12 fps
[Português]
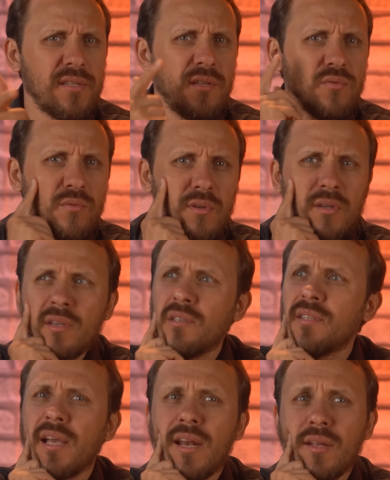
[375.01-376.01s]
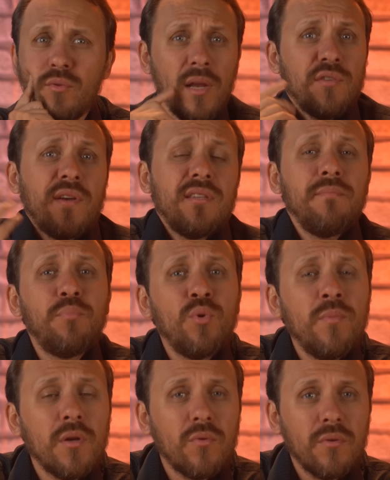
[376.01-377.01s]
isso em, em secreto? Eles fazem em
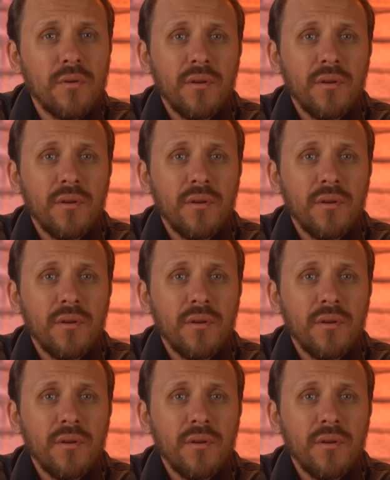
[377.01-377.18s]
público.